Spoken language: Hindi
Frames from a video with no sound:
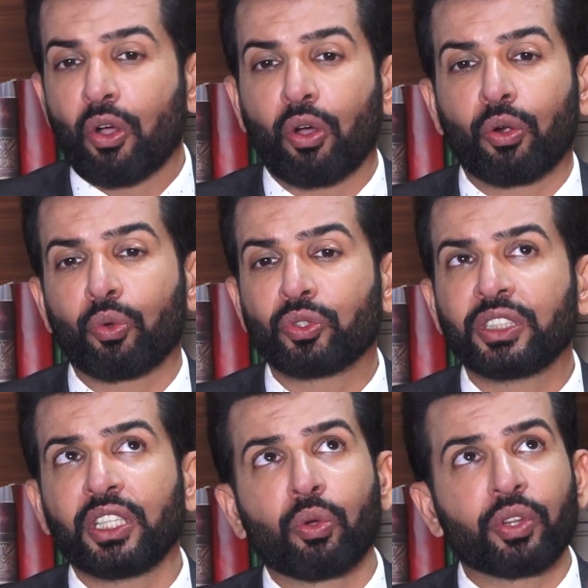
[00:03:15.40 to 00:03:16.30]
और
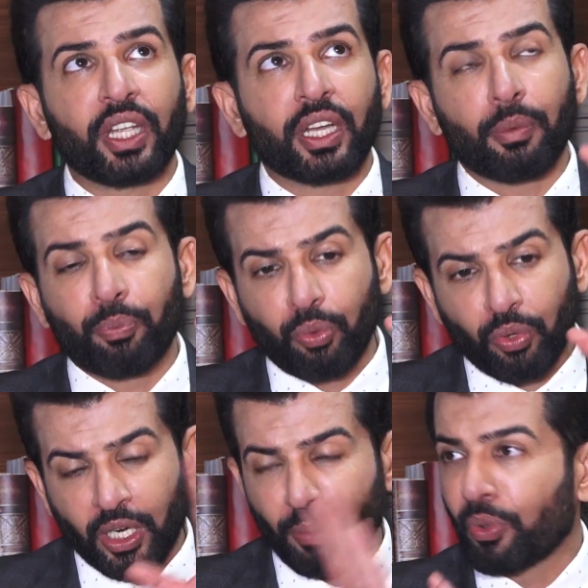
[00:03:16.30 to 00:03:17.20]
उसी को देख के
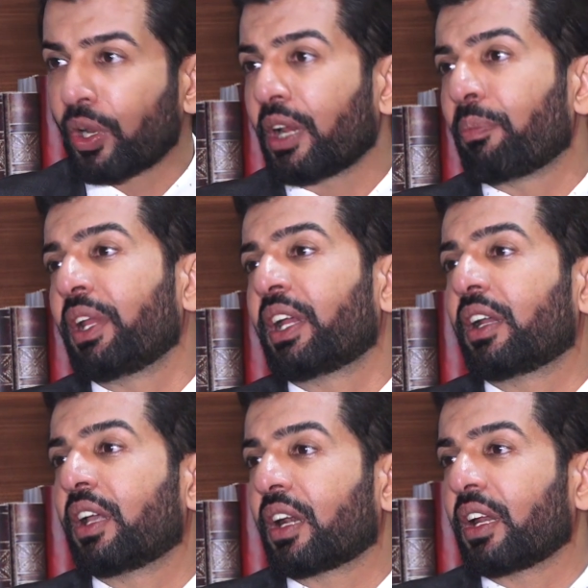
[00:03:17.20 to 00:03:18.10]
पूरा का पूरा
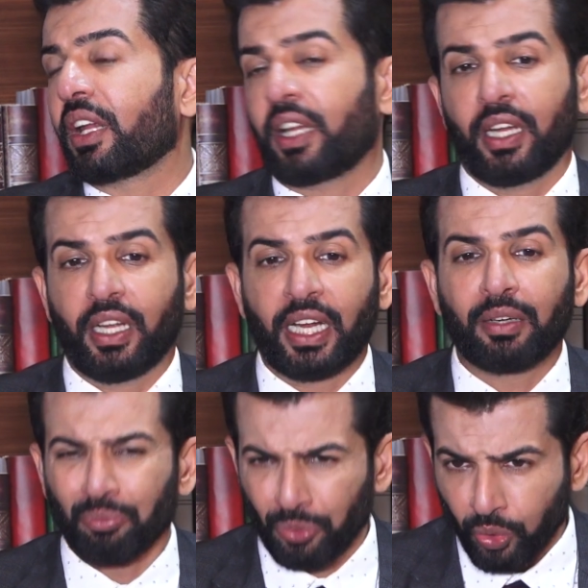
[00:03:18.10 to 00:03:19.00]
रेप्लिकेट कर रहे हैं एंड